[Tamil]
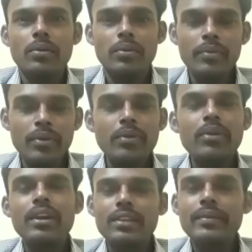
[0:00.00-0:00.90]
இவங்க
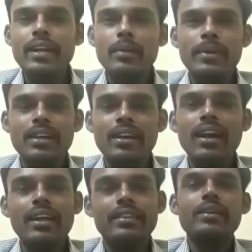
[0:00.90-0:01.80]
ஒரு இடத்துல வேலை
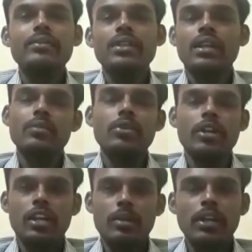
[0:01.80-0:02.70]
பார்த்தாங்கன்னா அந்த இடம் வந்து நல்ல
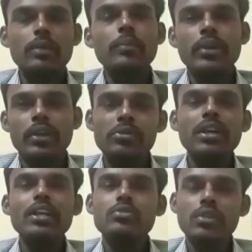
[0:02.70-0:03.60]
முன்னேற்றமாக இருக்கும்
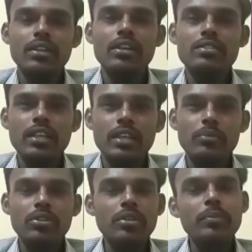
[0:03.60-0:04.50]
இவங்களே சுயதொழில்
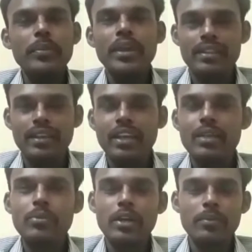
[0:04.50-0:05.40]
செய்யும்போது அது நல்ல
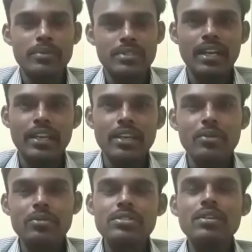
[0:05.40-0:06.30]
முன்னேற்றம்
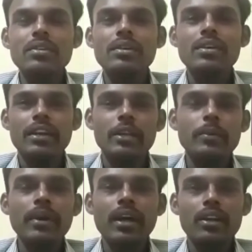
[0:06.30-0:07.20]
ஸ்டார்டிங்கில் கொஞ்சம்
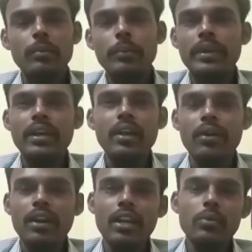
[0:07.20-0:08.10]
இடிபாடாக இருக்கும் பின்னால்
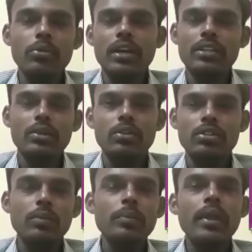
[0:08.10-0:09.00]
ஒரு நல்ல முன்னேற்றத்தை
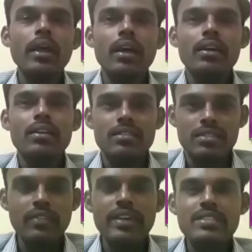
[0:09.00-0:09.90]
கொடுத்துரும்
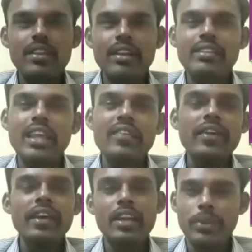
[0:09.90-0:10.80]
சிறு வந்து
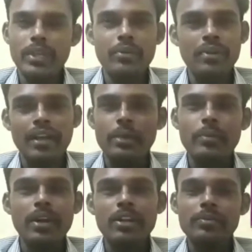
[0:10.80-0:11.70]
தெய்வீக நம்பிக்கை இவங்களுக்கு
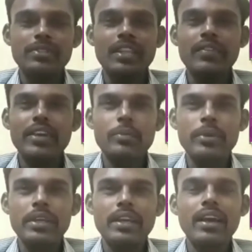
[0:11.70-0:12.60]
அதிகமாக இருக்கும் தெய்வீக
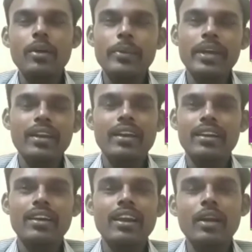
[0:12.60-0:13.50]
நம்பிக்கை ஆன்மீக
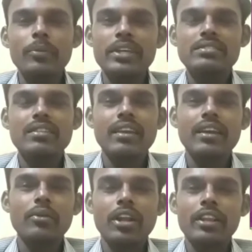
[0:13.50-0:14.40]
நாட்டங்கள் ஆன்மீக
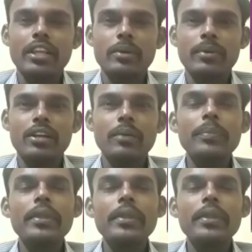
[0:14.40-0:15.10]
சிந்தனைகள் இவங்களுக்கு அதிகமாக இருக்கும்